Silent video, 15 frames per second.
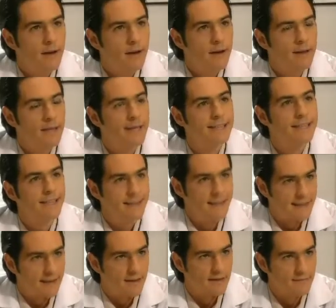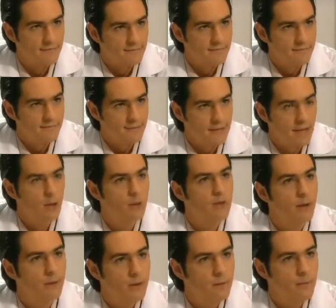Ya te dije. Quiero
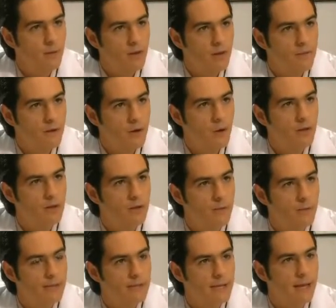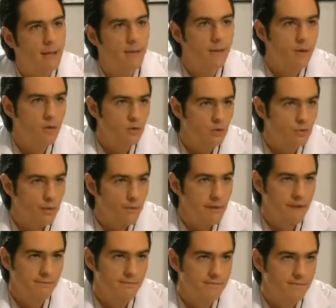saber por qué Frijolito me dice que vive con su
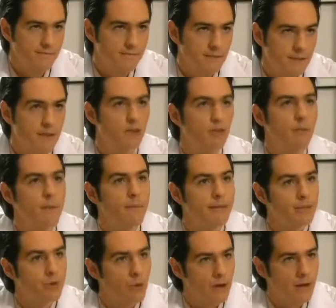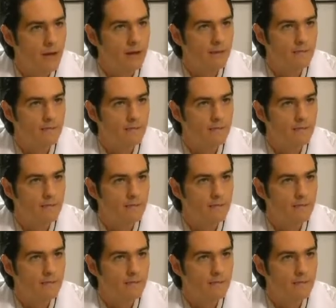mamá. Si su mamá es Olga.